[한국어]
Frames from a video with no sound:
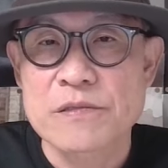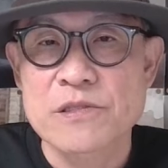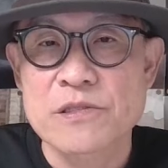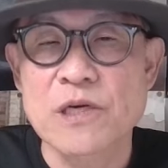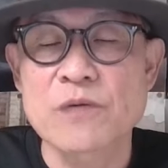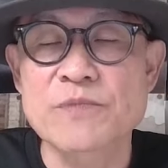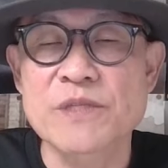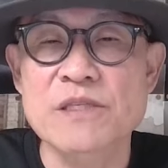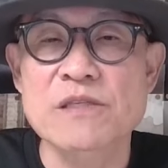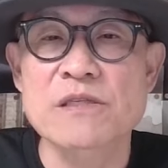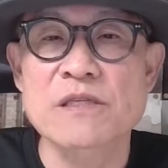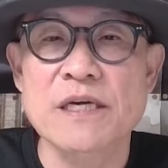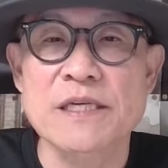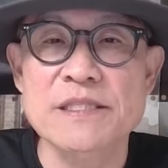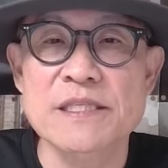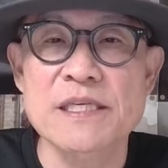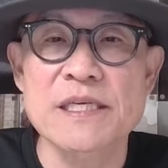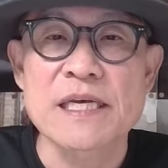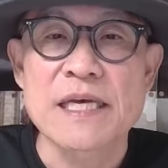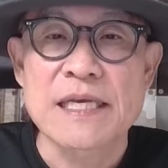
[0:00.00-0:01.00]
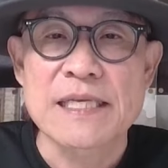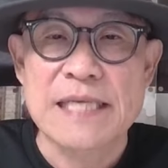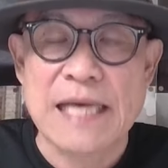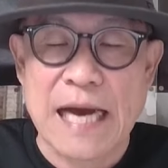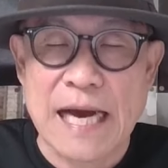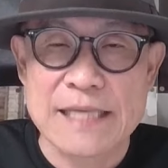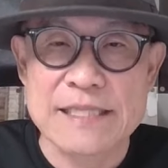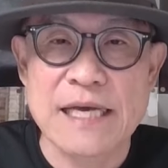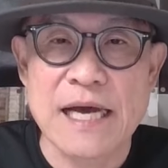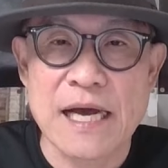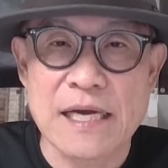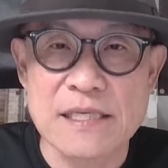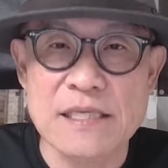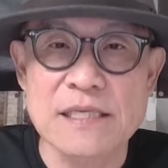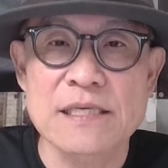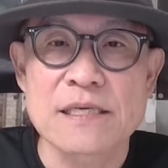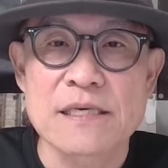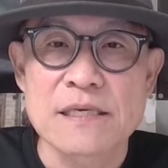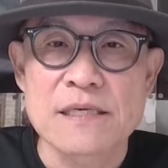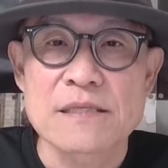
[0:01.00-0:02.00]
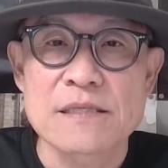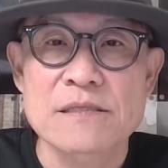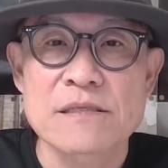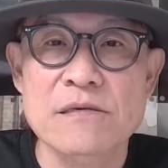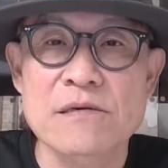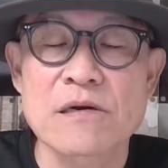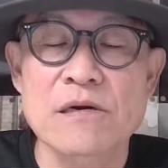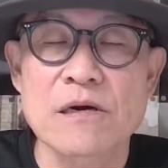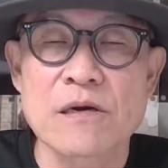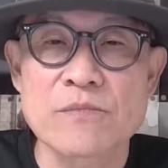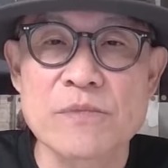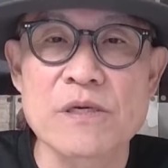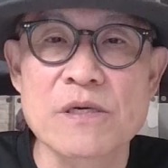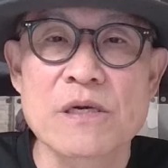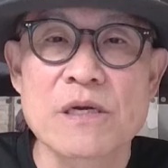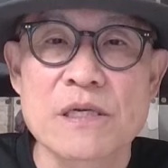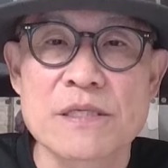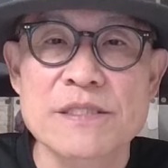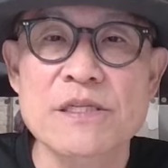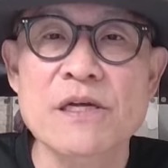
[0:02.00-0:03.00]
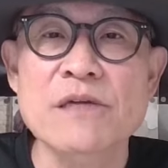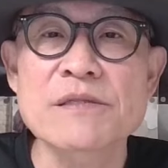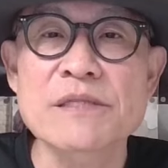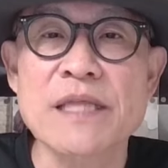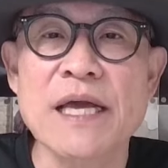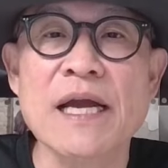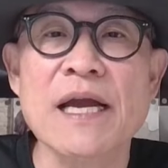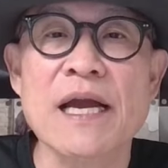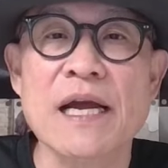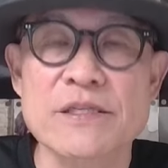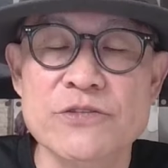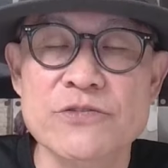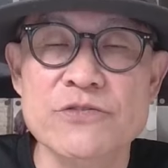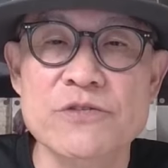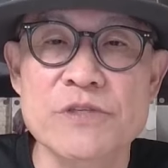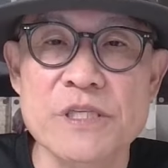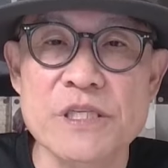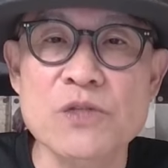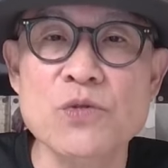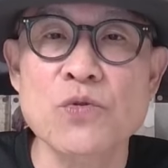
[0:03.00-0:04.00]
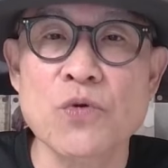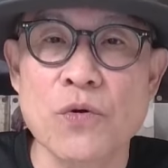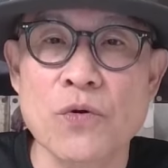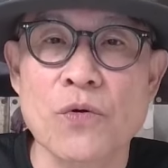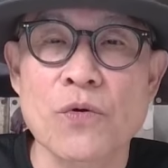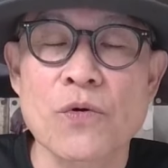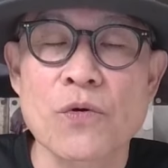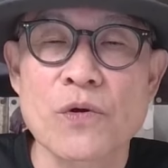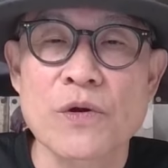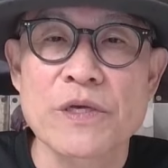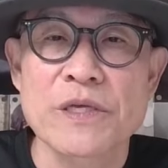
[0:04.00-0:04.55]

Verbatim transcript: 처음부터 끝까지 야당이 특검을 선택할 수 있도록